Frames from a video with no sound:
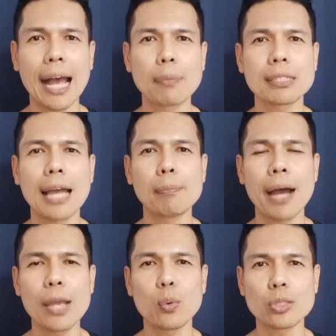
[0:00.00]
ครับจะ
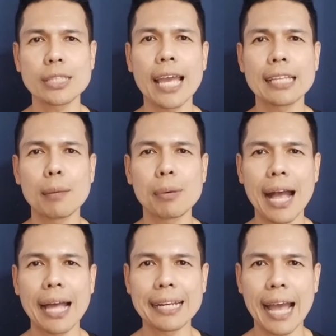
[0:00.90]
ทำให้หัวใจ
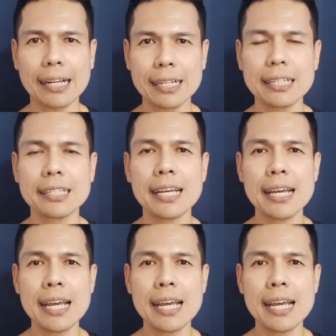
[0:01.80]
ทำงานหนักขึ้น